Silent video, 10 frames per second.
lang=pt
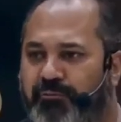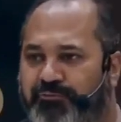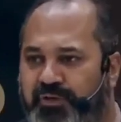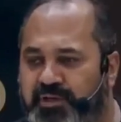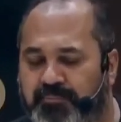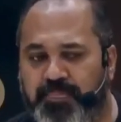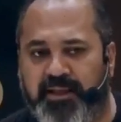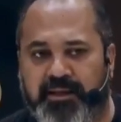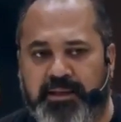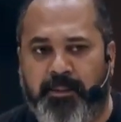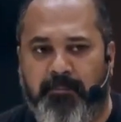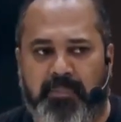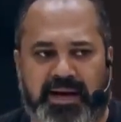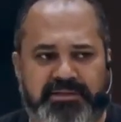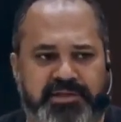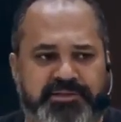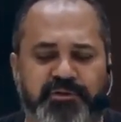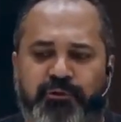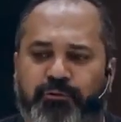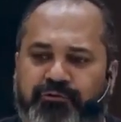até o fim, mas
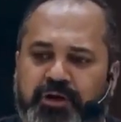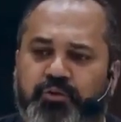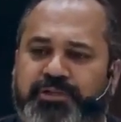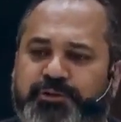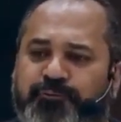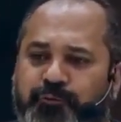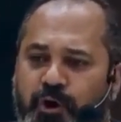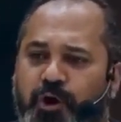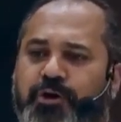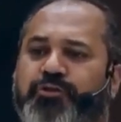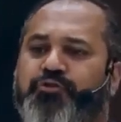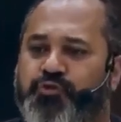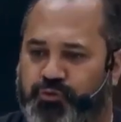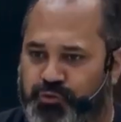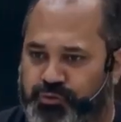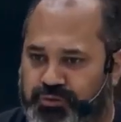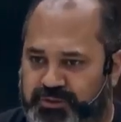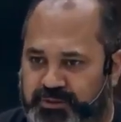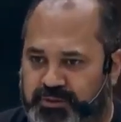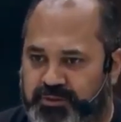desenvolver um esforço
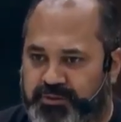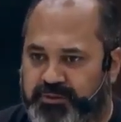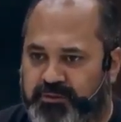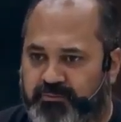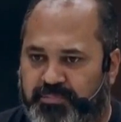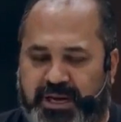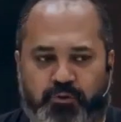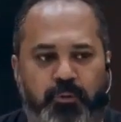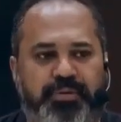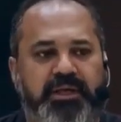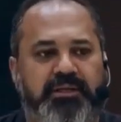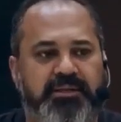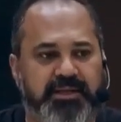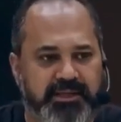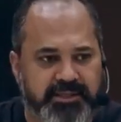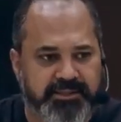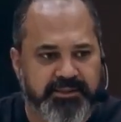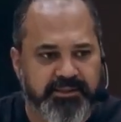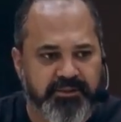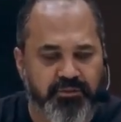para compreender
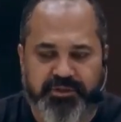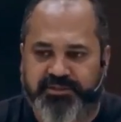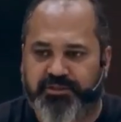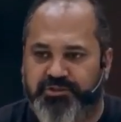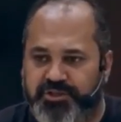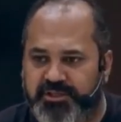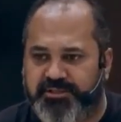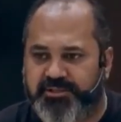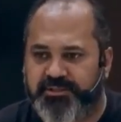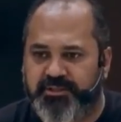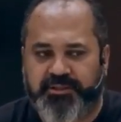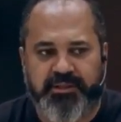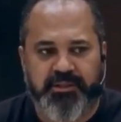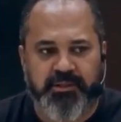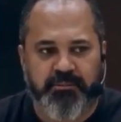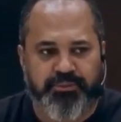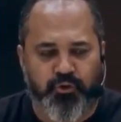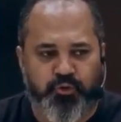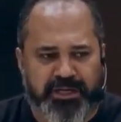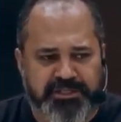o que se diz,
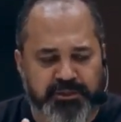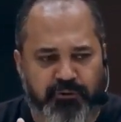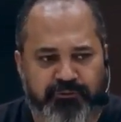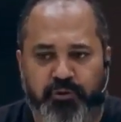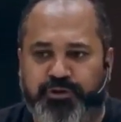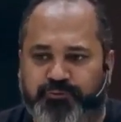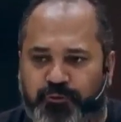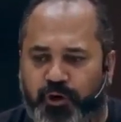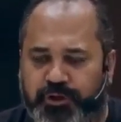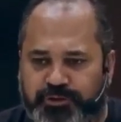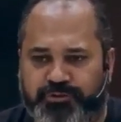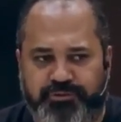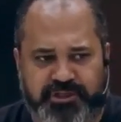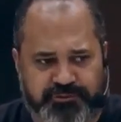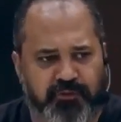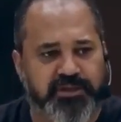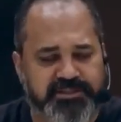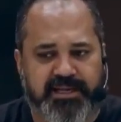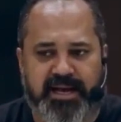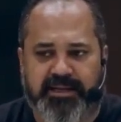procurar desenvolver o esforço, se
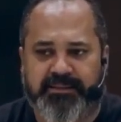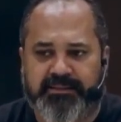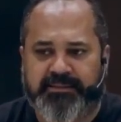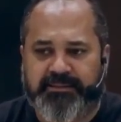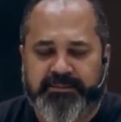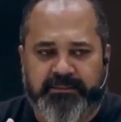esforçar